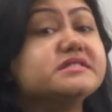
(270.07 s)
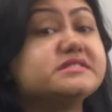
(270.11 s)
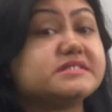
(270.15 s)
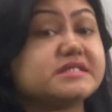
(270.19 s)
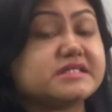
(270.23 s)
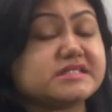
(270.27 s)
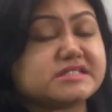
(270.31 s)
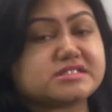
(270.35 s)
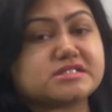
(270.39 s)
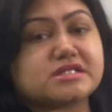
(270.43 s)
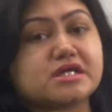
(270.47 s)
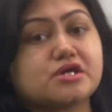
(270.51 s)

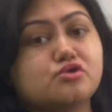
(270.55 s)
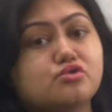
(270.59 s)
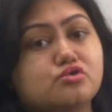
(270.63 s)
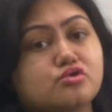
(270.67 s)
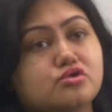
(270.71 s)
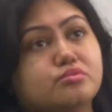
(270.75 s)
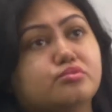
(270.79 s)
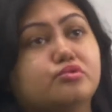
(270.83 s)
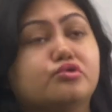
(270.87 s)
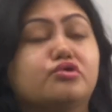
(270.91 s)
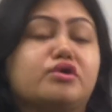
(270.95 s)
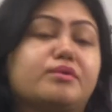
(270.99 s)
চেষ্টা
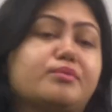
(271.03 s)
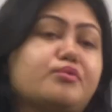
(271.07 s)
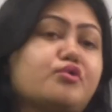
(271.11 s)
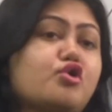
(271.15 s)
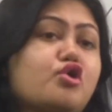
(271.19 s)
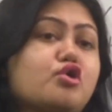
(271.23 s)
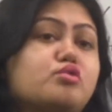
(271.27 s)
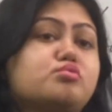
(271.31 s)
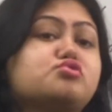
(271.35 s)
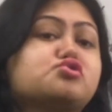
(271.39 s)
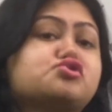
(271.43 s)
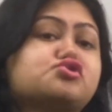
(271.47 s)
করব এবং
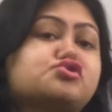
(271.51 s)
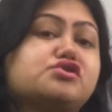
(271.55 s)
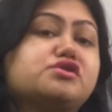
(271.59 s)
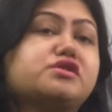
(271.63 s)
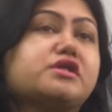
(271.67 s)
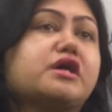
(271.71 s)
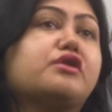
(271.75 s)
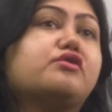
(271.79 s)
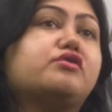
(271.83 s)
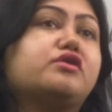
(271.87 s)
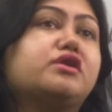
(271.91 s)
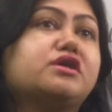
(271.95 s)
অবশ্যই
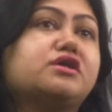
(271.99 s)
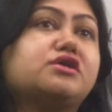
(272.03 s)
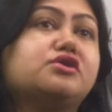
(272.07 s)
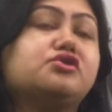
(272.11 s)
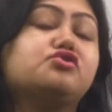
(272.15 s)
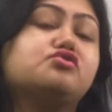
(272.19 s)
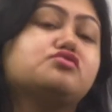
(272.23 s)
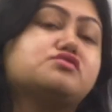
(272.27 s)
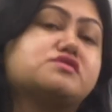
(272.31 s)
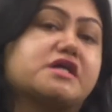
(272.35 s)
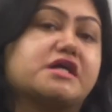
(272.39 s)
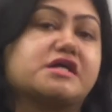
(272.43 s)
তাহলে
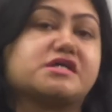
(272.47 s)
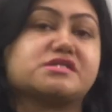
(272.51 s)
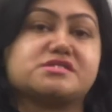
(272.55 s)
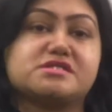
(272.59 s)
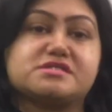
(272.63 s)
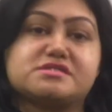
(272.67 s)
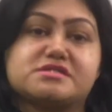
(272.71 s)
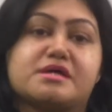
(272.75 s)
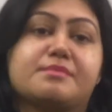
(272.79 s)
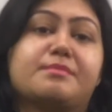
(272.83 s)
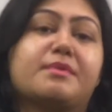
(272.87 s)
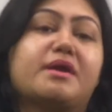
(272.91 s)
কিন্তু
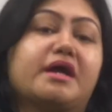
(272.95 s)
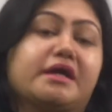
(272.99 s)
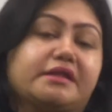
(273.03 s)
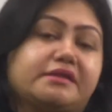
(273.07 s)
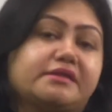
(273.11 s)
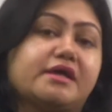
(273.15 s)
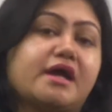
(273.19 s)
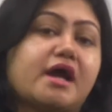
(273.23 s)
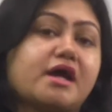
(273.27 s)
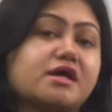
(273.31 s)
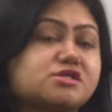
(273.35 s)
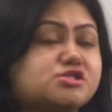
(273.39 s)
সাকসেস আমার
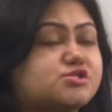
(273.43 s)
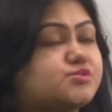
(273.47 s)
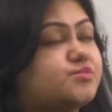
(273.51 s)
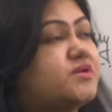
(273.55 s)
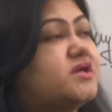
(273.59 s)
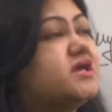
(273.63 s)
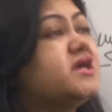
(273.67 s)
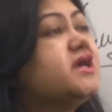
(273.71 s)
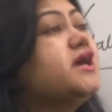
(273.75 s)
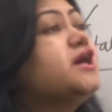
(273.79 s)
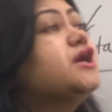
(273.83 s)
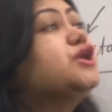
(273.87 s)
হাতে আসবে
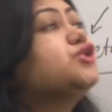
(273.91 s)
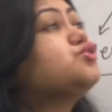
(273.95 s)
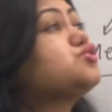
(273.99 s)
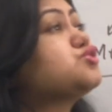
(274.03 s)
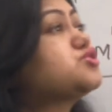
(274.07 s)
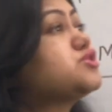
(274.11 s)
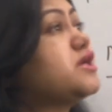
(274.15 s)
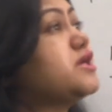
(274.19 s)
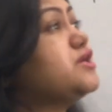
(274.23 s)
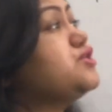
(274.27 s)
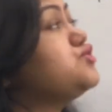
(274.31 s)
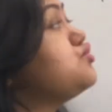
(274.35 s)
তো
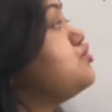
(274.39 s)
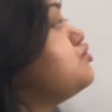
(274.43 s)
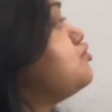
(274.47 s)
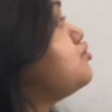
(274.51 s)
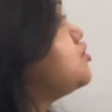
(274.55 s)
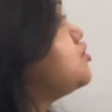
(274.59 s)
সেই জন্য